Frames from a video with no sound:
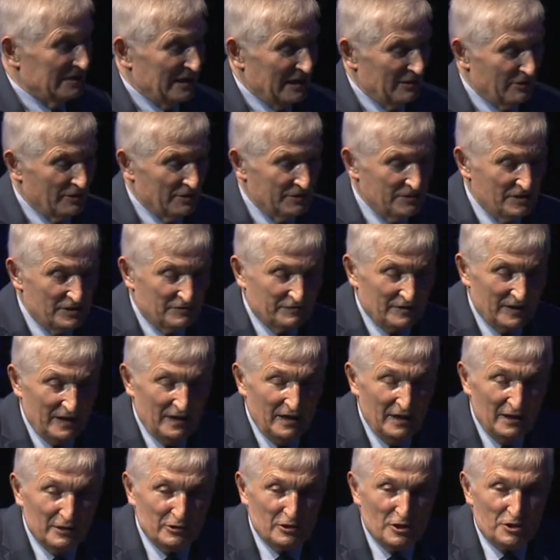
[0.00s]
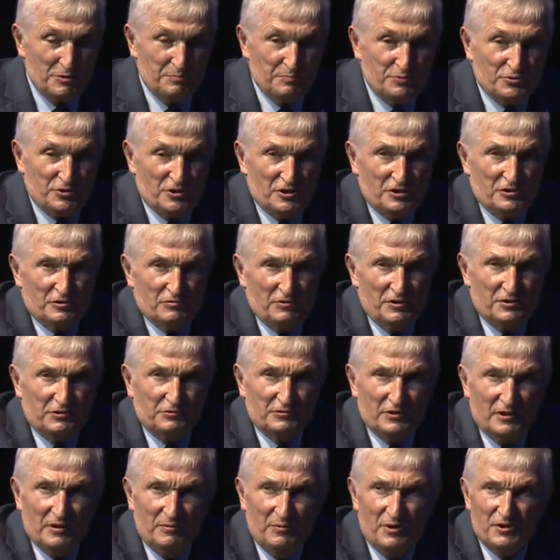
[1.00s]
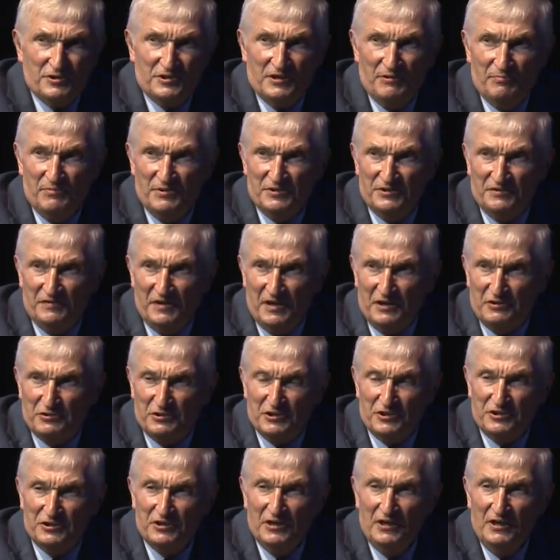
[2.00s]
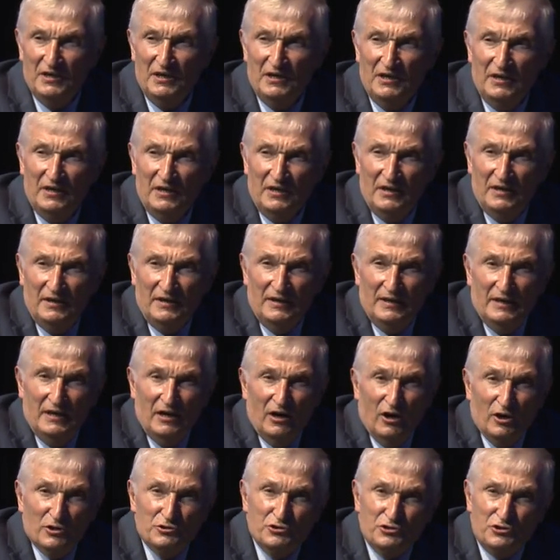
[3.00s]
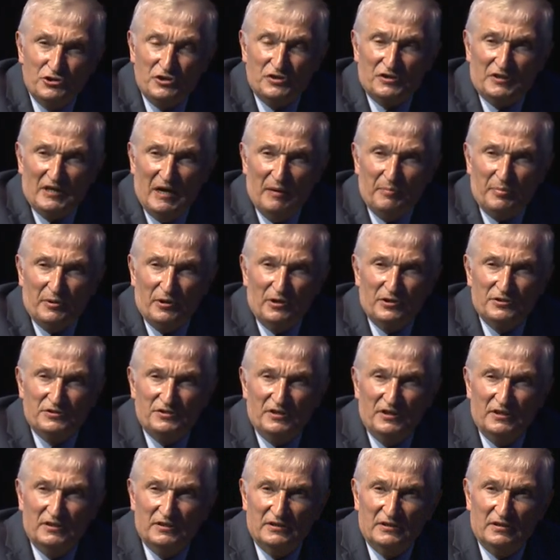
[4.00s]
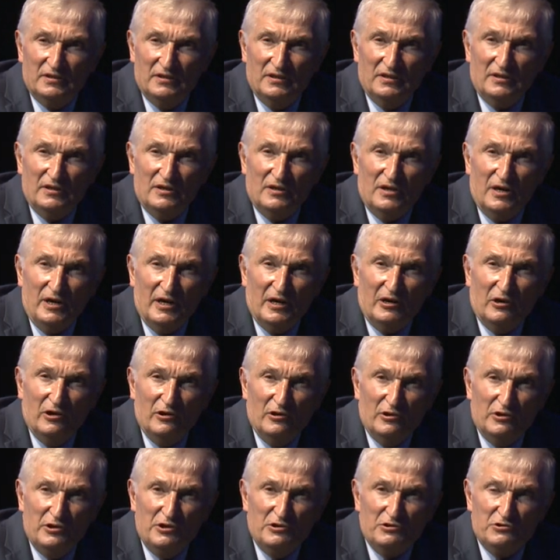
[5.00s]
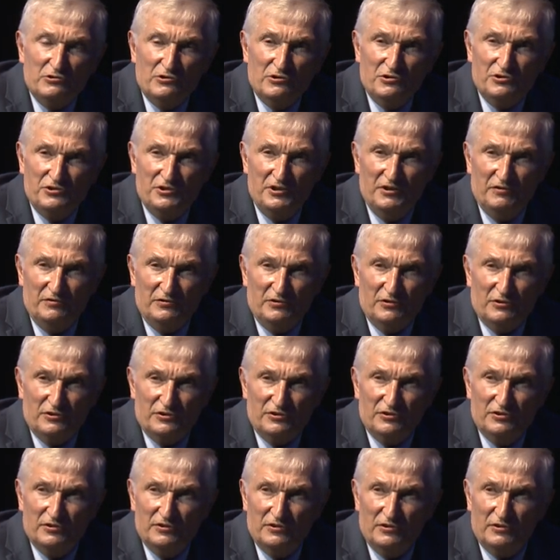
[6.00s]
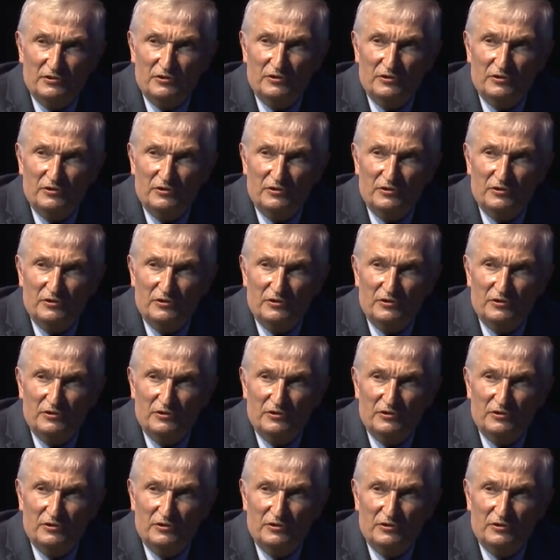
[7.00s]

dla rolnictwa to jest przyszłość, której możemy zwiększyć o 300% ekologiczną żywność.